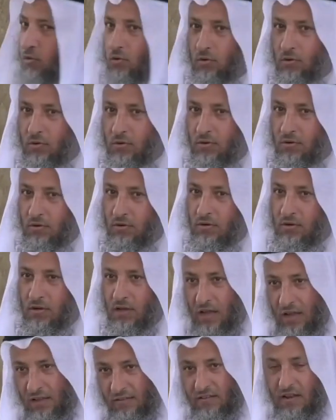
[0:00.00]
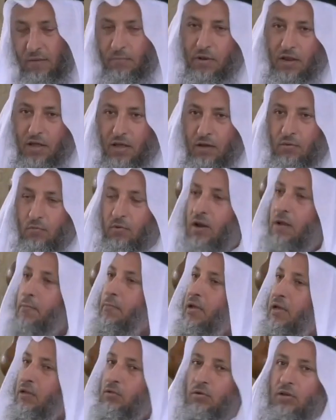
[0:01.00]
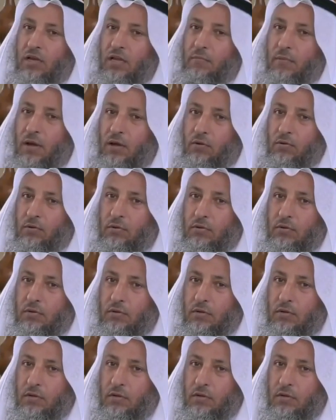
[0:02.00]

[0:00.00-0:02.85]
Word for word: قولوا أسلمنا ولما يدخل الإيمان